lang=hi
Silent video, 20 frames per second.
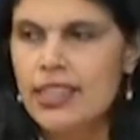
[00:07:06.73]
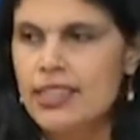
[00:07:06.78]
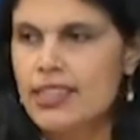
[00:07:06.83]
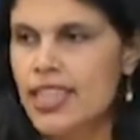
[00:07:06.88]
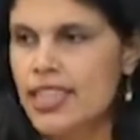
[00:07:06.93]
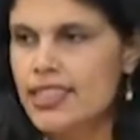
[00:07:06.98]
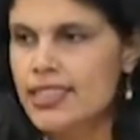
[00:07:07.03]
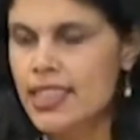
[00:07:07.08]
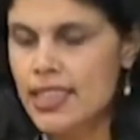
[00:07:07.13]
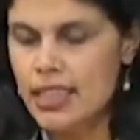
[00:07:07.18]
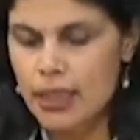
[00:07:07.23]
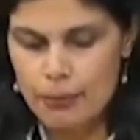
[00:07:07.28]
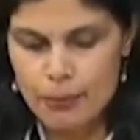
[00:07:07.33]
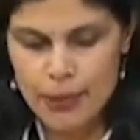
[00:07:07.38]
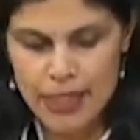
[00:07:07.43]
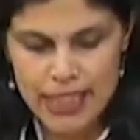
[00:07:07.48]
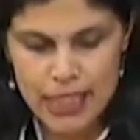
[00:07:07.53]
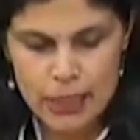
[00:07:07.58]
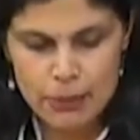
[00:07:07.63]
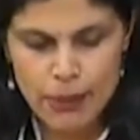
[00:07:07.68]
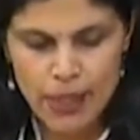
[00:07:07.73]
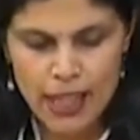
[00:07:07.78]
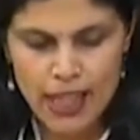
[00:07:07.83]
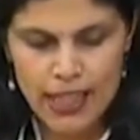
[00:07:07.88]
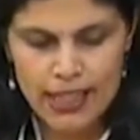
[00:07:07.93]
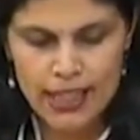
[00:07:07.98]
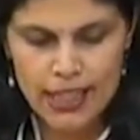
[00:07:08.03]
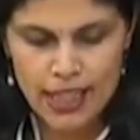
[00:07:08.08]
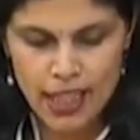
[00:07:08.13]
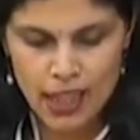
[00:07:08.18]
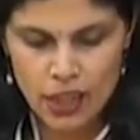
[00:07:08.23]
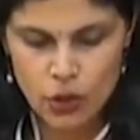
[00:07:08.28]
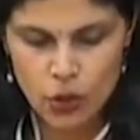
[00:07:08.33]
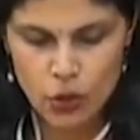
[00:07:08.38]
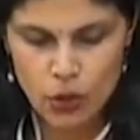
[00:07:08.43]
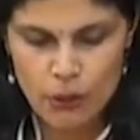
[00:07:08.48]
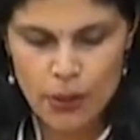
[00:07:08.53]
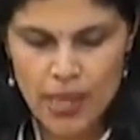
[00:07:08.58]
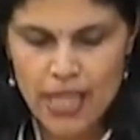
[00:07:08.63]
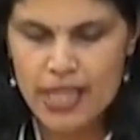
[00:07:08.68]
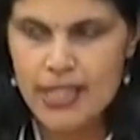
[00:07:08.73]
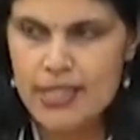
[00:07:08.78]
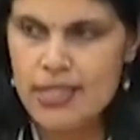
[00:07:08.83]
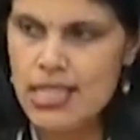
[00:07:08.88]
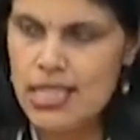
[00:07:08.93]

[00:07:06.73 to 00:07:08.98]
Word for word: जैसे कि भीड़ भाड़ इलाकों में